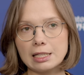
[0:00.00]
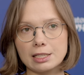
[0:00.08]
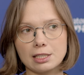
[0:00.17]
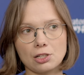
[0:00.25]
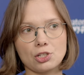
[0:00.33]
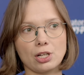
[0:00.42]

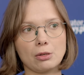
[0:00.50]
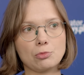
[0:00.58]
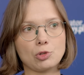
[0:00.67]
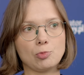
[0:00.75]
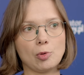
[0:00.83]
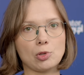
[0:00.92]
Jednakże
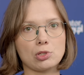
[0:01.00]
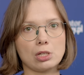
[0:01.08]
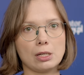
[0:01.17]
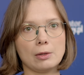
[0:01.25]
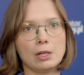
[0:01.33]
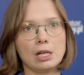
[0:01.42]
przy
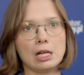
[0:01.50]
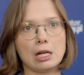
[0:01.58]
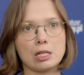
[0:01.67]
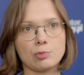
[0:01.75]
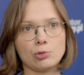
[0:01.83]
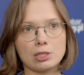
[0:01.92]
pomocy
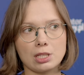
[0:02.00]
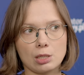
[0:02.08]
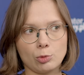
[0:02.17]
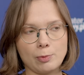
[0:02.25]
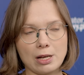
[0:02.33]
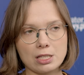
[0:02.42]
spółek
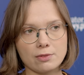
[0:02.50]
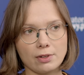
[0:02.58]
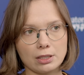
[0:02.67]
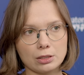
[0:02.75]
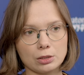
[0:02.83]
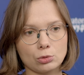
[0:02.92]
Skarbu
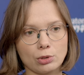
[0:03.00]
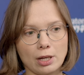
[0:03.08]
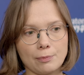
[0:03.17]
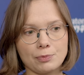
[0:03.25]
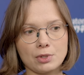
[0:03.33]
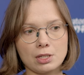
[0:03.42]
Państwa,
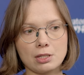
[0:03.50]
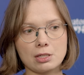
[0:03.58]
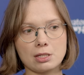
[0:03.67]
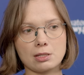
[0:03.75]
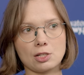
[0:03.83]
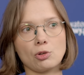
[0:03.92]
które
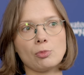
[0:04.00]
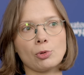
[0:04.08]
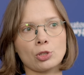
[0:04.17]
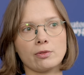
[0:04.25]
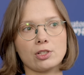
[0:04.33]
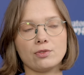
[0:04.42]
zaczęły
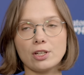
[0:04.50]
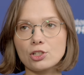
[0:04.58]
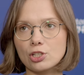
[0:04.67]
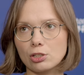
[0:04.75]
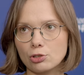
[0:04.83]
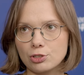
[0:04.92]
importować
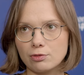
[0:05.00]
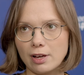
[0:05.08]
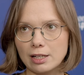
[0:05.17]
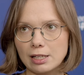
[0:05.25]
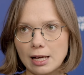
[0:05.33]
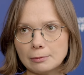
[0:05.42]
większe ilości
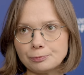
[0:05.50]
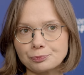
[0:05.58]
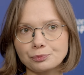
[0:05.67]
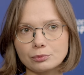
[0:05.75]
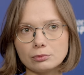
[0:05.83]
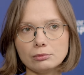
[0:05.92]
węgla,
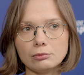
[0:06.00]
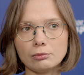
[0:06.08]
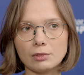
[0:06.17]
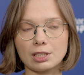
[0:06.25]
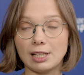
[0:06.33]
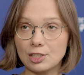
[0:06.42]

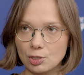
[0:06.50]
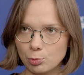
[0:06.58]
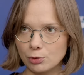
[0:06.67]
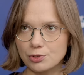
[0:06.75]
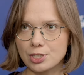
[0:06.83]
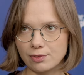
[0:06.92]
dla
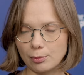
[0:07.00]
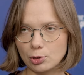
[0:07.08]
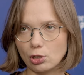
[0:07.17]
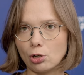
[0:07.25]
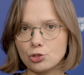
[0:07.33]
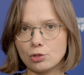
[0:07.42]
ciepłownictwa,
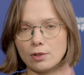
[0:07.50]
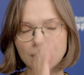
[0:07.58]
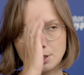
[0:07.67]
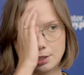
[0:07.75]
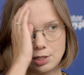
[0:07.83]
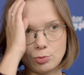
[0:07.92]
bo to chodzi o
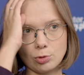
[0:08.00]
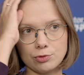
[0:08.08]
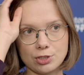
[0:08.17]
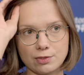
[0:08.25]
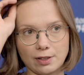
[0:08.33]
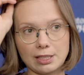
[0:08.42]
węgiel dla
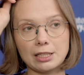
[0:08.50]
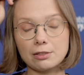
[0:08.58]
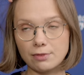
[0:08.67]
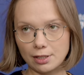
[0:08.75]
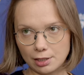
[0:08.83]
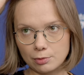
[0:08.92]
ciepłownictwa.
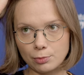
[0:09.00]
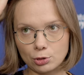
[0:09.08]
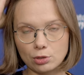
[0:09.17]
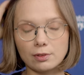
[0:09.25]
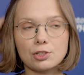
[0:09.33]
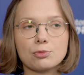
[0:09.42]
Taki węgiel
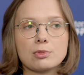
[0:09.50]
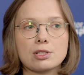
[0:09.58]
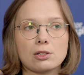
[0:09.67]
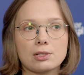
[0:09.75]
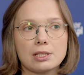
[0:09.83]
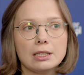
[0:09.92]
importowaliśmy z
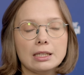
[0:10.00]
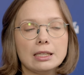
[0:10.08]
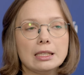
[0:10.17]
Rosji.